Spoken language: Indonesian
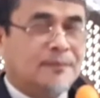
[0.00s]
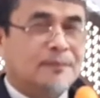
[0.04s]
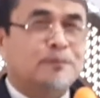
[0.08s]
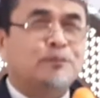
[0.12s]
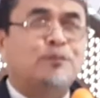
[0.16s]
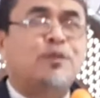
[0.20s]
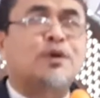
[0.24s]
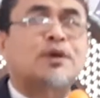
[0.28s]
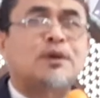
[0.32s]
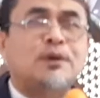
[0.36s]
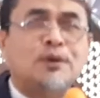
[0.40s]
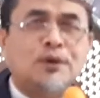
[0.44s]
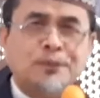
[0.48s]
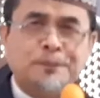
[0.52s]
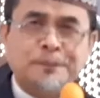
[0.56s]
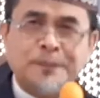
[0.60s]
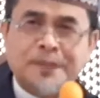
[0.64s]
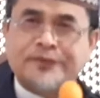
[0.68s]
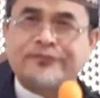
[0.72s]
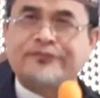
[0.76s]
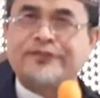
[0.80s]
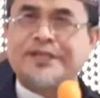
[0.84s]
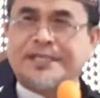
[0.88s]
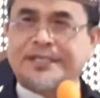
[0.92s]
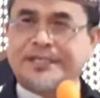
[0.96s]
perlu
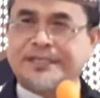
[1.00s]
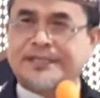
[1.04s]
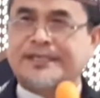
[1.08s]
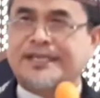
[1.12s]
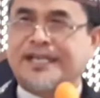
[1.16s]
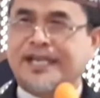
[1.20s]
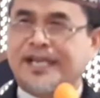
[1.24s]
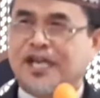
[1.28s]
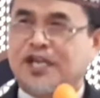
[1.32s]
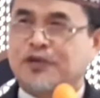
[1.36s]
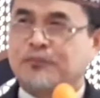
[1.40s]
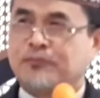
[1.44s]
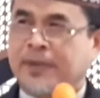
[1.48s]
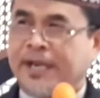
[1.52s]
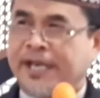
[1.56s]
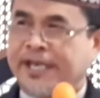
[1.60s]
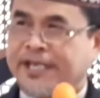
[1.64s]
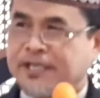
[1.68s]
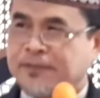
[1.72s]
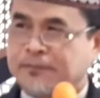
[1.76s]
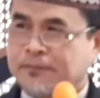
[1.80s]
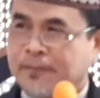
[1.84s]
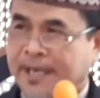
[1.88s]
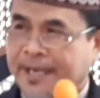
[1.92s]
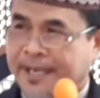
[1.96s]
berpikir dengan
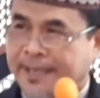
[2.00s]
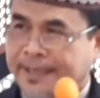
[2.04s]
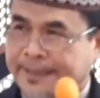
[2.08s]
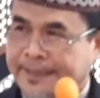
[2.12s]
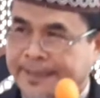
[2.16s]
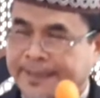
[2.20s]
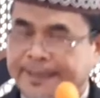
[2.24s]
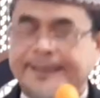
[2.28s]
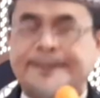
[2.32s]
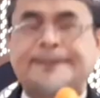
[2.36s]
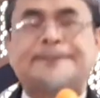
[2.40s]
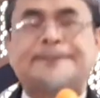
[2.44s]
baik-baik.